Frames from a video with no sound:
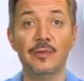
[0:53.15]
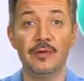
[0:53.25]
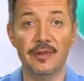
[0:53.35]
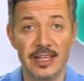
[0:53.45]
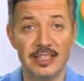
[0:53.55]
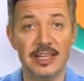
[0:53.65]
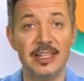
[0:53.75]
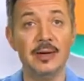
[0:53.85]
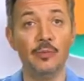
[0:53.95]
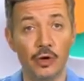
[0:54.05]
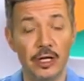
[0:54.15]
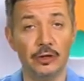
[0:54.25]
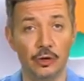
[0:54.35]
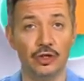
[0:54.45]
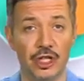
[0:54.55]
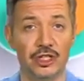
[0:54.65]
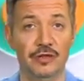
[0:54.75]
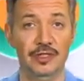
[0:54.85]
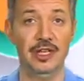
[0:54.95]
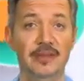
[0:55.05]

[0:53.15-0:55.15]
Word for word: выпивайте не более трех чашек